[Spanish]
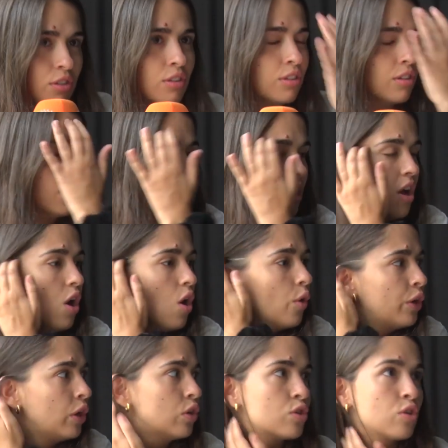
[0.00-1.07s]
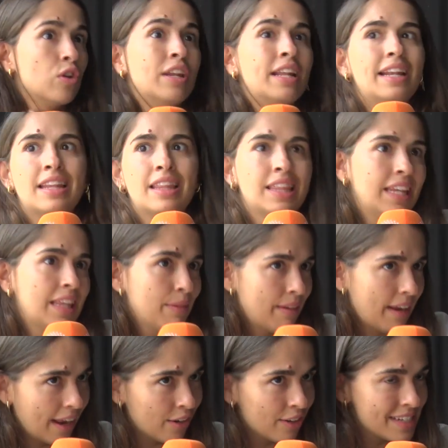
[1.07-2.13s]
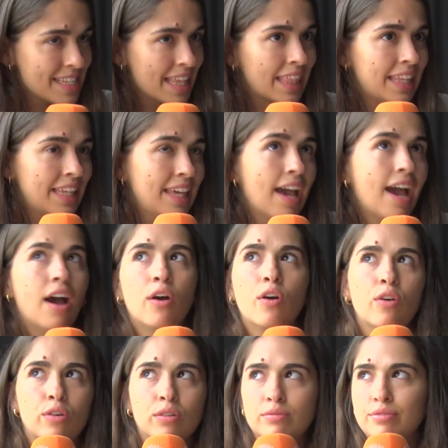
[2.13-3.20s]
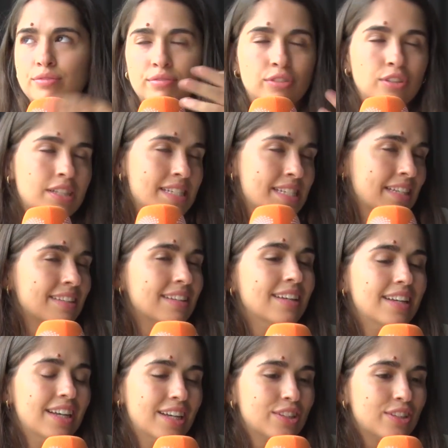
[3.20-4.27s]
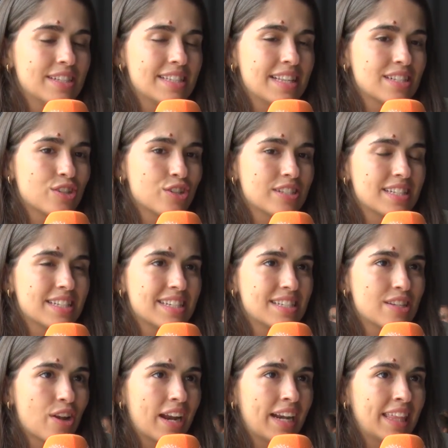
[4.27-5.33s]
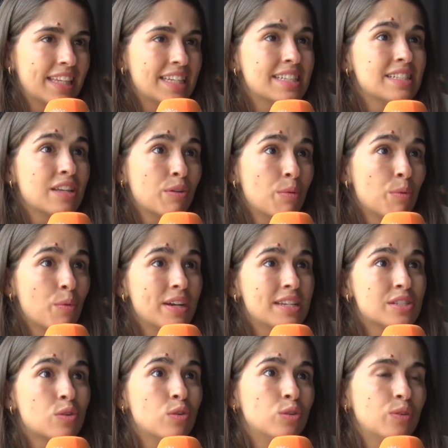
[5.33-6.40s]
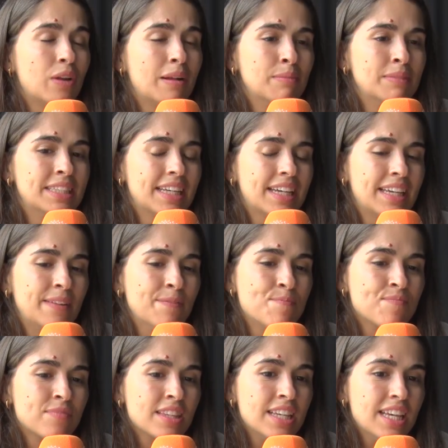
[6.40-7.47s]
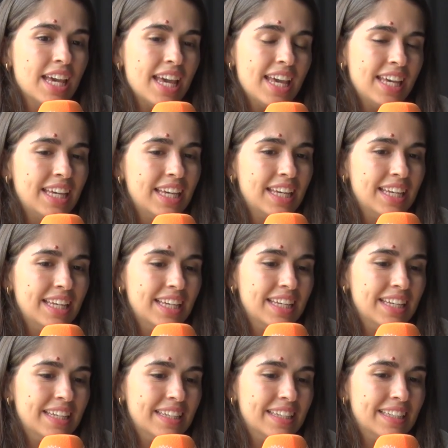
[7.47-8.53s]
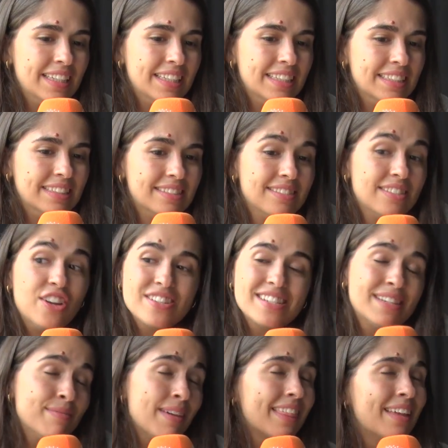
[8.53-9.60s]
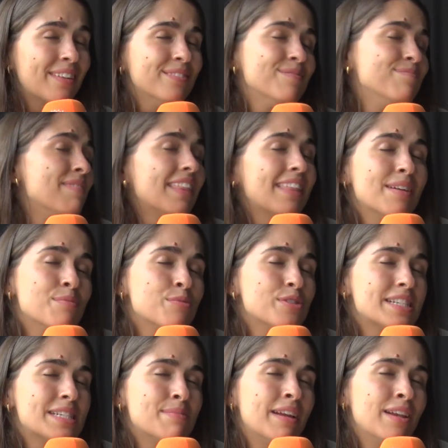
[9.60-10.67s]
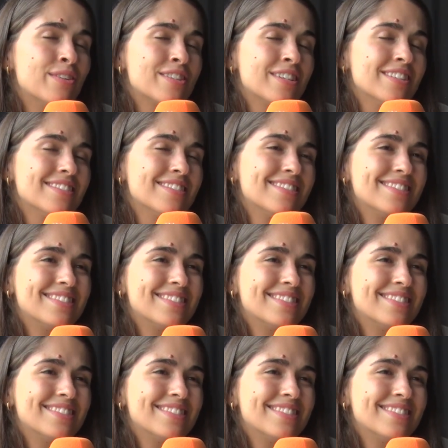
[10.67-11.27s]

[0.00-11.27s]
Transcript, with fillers: o, incluso en el cine de verano que se hacía o yo qué sé, todas estas cosas que se organizan así como guays culturalmente aquí. Y no sé, me hacía, me hacía muchísima ilusión.